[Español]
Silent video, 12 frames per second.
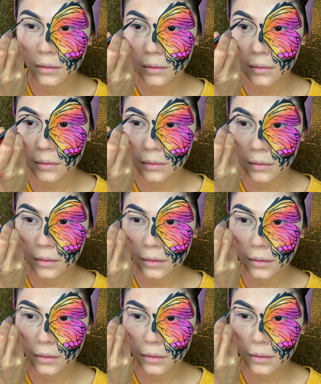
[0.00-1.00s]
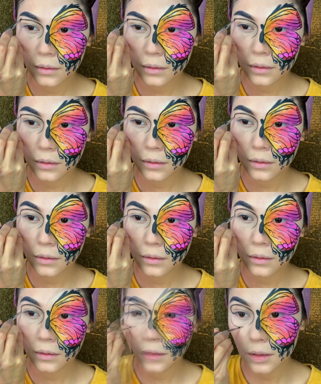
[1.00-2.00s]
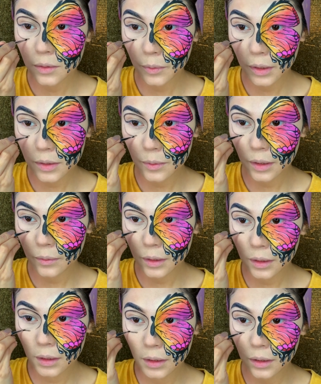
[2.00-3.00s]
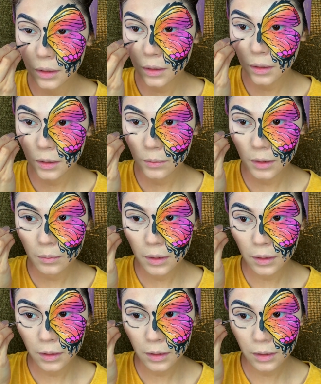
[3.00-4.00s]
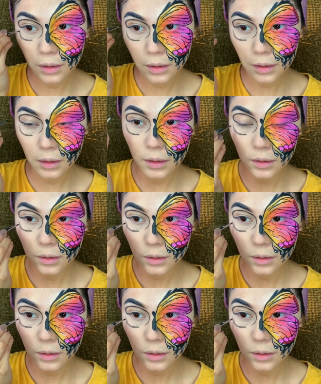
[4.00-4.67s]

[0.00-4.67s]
Ok. Después voy a venir y voy a marcar aquí.